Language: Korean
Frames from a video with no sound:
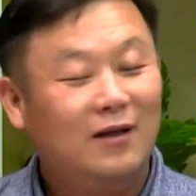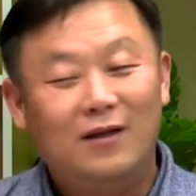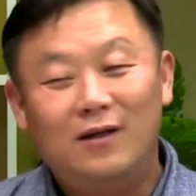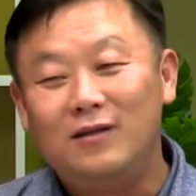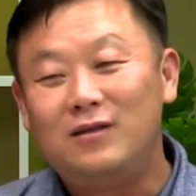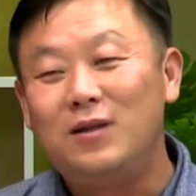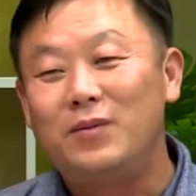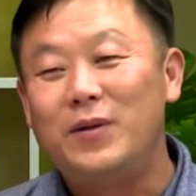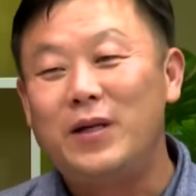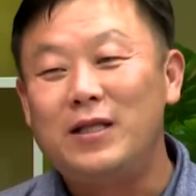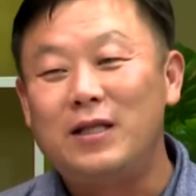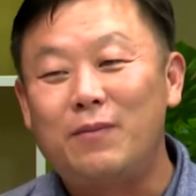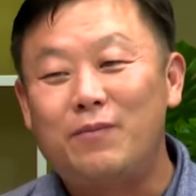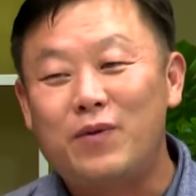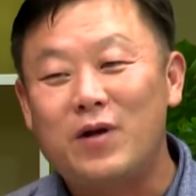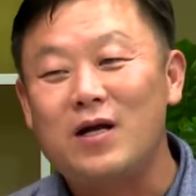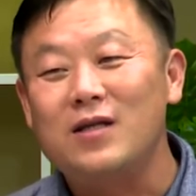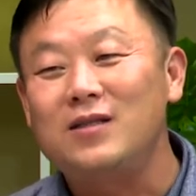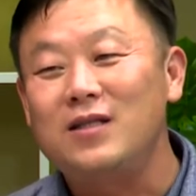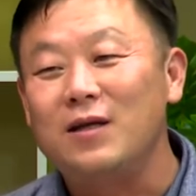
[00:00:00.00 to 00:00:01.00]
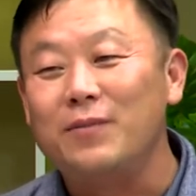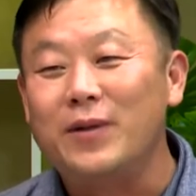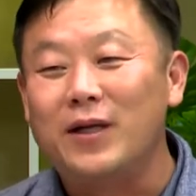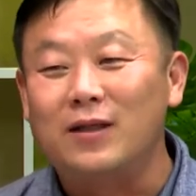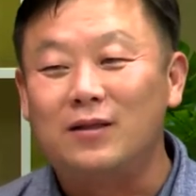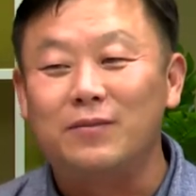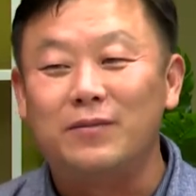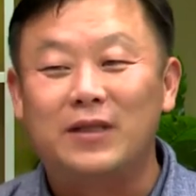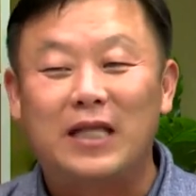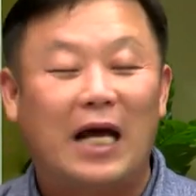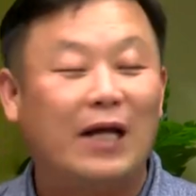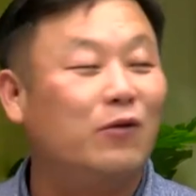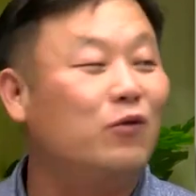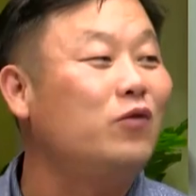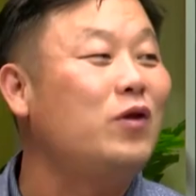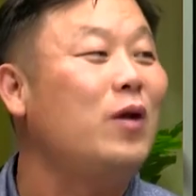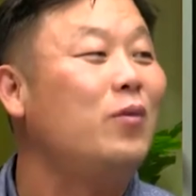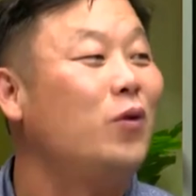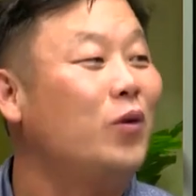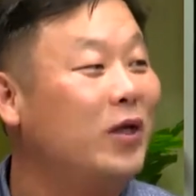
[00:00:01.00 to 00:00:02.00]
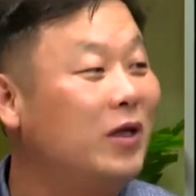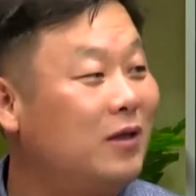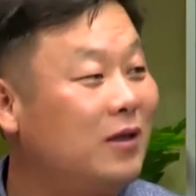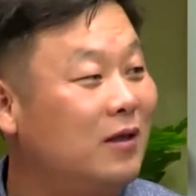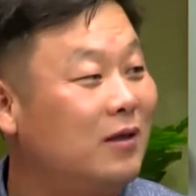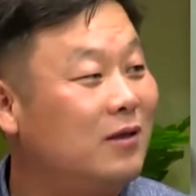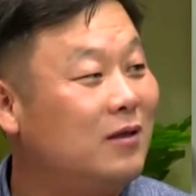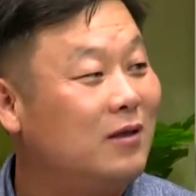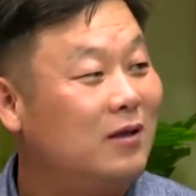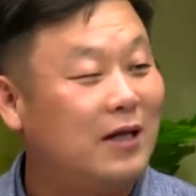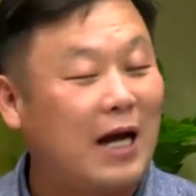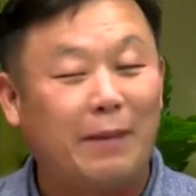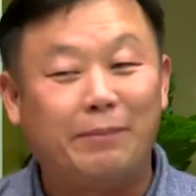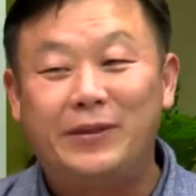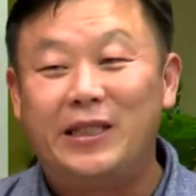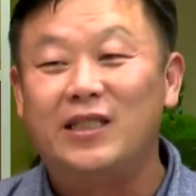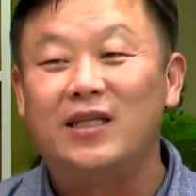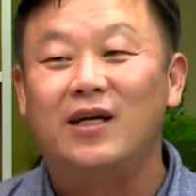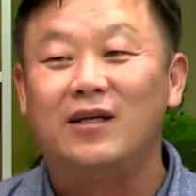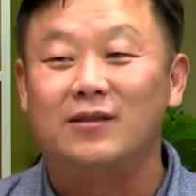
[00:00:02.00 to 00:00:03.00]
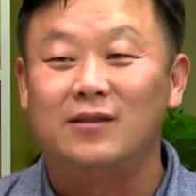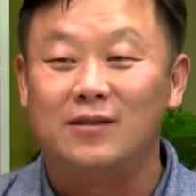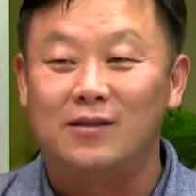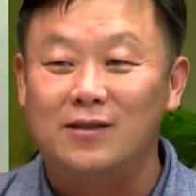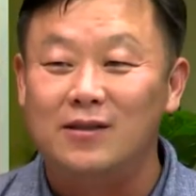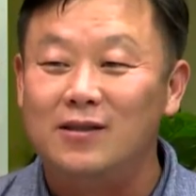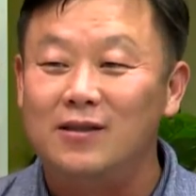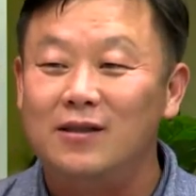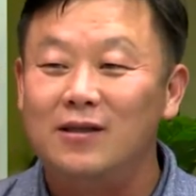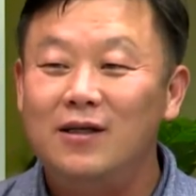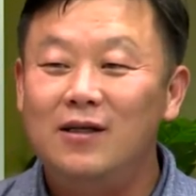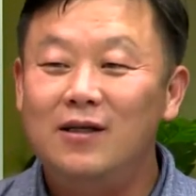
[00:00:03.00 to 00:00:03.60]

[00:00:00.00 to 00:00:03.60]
어떻게 보면 옛날 프랑스 혁명 같으면 단두대에 보냈던 그런 압제자들을